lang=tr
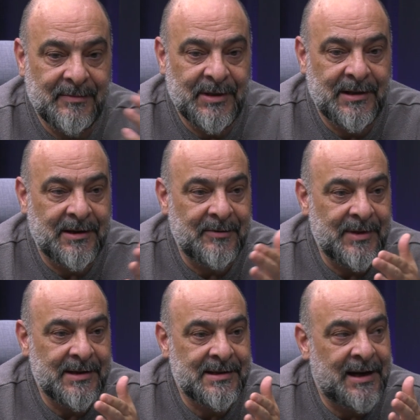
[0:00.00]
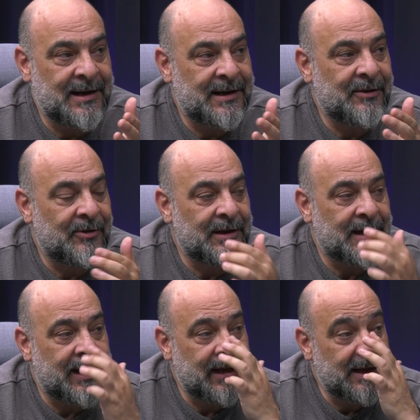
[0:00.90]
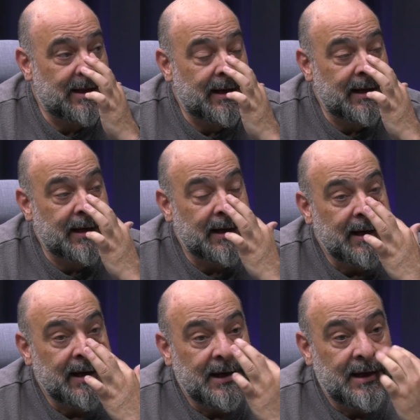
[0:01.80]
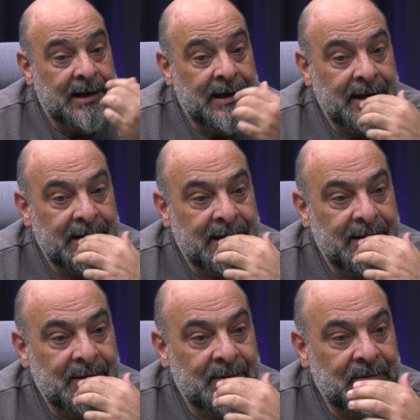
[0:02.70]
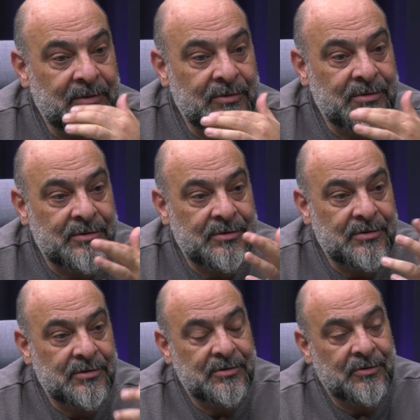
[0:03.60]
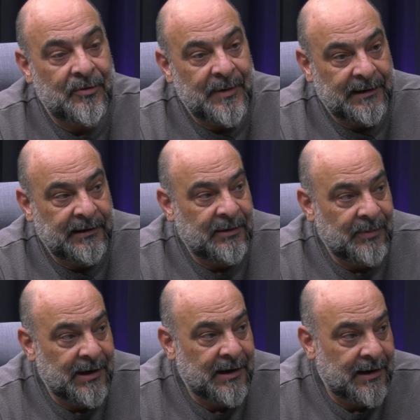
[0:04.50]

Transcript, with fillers: bir takım yazarları da ona dahil ederek e, 100 romanlık bir e,